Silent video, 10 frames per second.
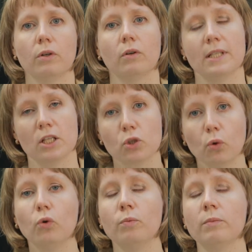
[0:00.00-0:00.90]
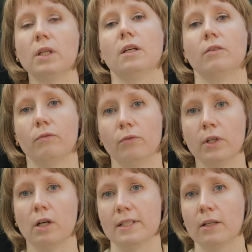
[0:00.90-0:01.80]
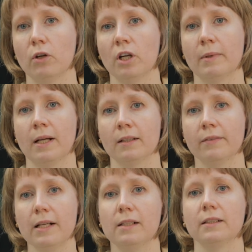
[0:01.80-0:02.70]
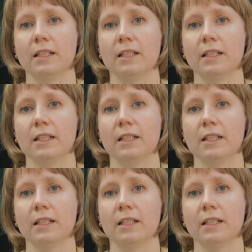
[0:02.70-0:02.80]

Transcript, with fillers: Und der Strom würde aus erneuerbaren Quellen,